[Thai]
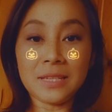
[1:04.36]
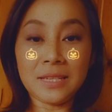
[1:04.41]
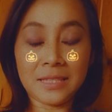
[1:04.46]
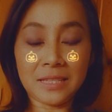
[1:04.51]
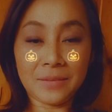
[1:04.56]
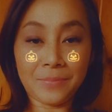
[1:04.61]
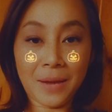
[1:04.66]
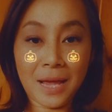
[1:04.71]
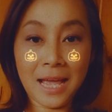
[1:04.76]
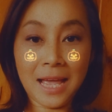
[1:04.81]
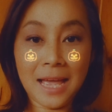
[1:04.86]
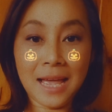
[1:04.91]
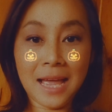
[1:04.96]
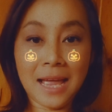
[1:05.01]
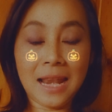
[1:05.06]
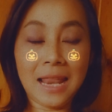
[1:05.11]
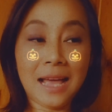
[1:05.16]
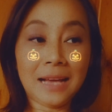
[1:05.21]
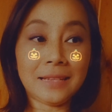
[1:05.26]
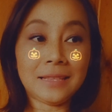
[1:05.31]

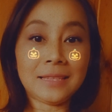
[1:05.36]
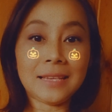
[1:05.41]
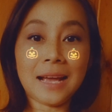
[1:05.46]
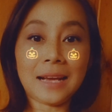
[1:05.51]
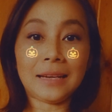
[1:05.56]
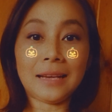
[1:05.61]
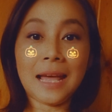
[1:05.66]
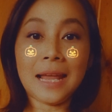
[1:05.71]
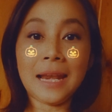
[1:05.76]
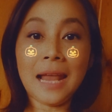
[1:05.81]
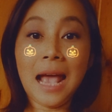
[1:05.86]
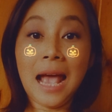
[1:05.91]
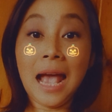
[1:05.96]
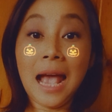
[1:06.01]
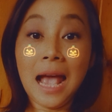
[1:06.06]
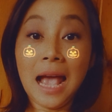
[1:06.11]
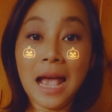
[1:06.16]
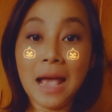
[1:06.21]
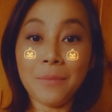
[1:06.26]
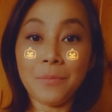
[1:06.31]
45 หลังจากนั้น
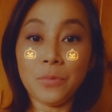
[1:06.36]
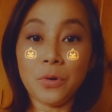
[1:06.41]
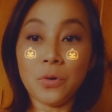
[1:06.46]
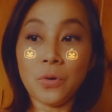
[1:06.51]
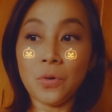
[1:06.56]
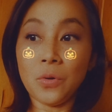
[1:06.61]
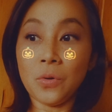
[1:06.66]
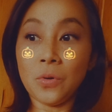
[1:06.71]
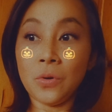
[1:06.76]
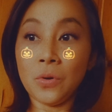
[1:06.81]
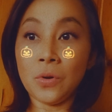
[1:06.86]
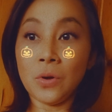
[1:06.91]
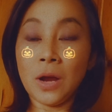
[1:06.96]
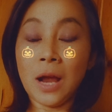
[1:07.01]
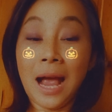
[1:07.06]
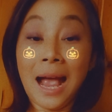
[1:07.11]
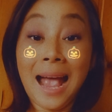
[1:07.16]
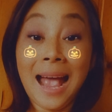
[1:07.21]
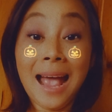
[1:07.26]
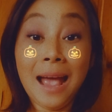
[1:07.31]
5โมง
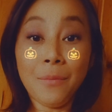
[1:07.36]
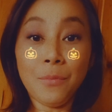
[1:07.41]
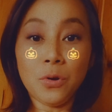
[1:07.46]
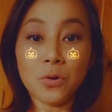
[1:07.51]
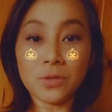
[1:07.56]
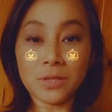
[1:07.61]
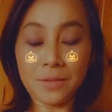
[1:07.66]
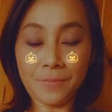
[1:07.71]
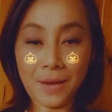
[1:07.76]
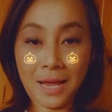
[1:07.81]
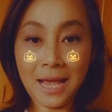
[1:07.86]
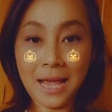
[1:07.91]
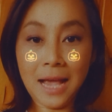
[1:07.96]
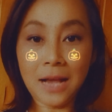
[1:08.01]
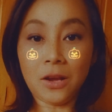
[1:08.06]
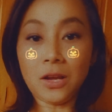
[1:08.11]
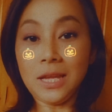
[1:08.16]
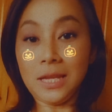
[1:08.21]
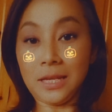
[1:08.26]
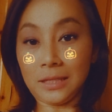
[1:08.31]
5โมง15
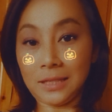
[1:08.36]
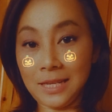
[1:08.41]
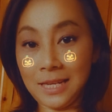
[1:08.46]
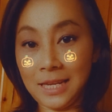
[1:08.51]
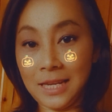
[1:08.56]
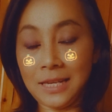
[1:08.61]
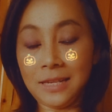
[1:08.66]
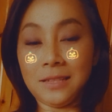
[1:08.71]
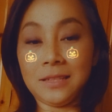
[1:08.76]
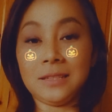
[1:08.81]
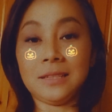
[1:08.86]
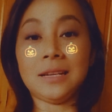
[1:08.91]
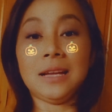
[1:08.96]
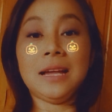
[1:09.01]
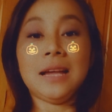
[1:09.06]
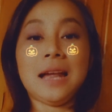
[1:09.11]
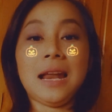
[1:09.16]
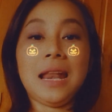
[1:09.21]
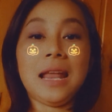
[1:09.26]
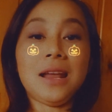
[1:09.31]
ก็อีกที่หนึ่ง
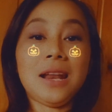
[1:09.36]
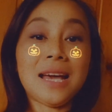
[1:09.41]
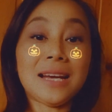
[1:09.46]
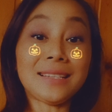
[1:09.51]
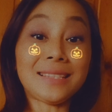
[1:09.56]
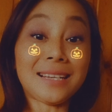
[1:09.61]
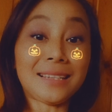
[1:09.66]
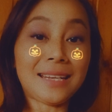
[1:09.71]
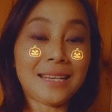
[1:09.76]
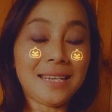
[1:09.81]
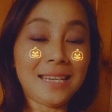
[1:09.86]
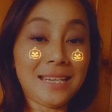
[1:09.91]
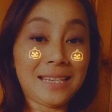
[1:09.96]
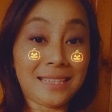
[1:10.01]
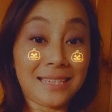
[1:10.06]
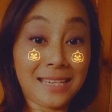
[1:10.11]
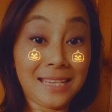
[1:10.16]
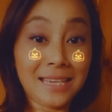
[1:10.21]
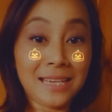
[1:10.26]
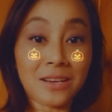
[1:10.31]
แล้วหลังจากนั้นอีก
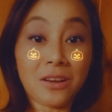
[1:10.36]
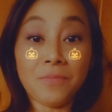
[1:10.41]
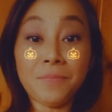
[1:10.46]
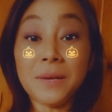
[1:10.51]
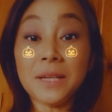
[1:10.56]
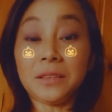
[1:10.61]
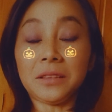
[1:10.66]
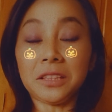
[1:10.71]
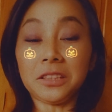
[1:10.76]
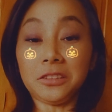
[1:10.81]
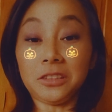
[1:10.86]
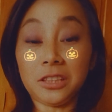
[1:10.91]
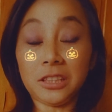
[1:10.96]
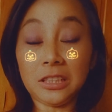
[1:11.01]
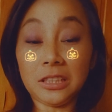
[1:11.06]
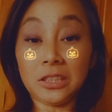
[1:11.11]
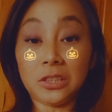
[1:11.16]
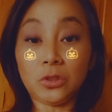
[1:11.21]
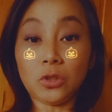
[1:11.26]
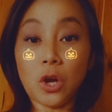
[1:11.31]
ทีก็มืดตื้อ
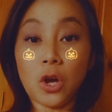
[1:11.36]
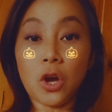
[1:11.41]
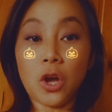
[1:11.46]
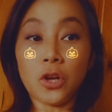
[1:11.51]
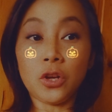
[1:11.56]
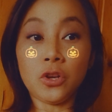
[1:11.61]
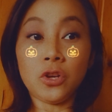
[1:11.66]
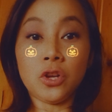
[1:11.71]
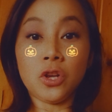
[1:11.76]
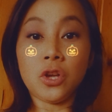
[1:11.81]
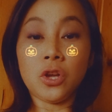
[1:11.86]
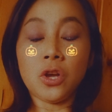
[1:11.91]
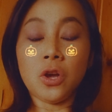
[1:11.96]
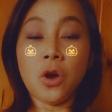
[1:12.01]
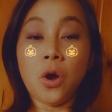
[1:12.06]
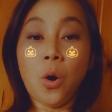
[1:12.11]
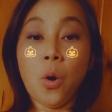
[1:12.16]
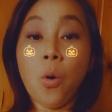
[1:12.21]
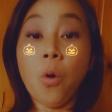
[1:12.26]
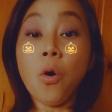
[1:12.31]
ตอน
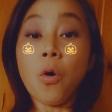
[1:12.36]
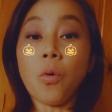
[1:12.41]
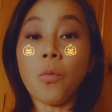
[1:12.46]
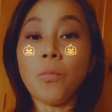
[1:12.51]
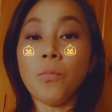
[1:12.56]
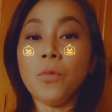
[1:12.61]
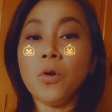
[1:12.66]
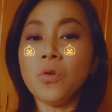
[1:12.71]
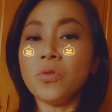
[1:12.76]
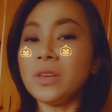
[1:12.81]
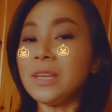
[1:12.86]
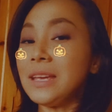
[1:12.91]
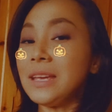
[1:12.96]
6โมง20